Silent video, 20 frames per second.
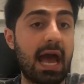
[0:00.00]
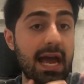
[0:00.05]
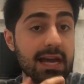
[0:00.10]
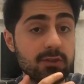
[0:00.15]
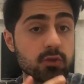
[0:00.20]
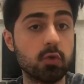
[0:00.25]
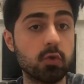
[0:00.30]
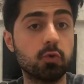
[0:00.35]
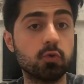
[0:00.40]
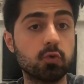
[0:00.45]

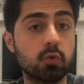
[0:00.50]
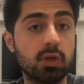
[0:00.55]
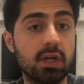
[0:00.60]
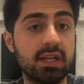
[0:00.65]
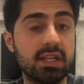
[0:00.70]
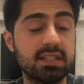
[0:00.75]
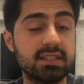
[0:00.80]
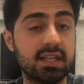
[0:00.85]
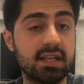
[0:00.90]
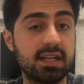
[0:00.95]
en çok
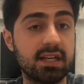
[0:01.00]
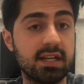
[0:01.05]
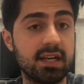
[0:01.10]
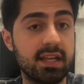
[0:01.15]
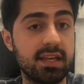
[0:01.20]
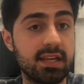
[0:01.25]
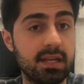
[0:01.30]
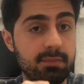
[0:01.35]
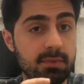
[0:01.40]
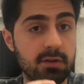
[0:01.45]
sorulan
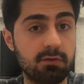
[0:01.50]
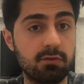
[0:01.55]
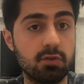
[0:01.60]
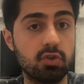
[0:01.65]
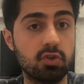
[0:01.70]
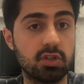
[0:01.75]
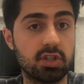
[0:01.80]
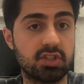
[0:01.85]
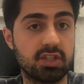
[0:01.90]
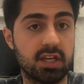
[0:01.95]
yazarlarla ilgili bir
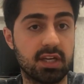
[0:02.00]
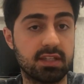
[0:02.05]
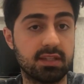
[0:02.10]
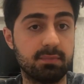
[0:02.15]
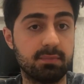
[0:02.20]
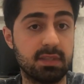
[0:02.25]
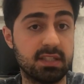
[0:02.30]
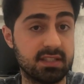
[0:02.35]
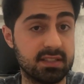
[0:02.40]
video da çektim.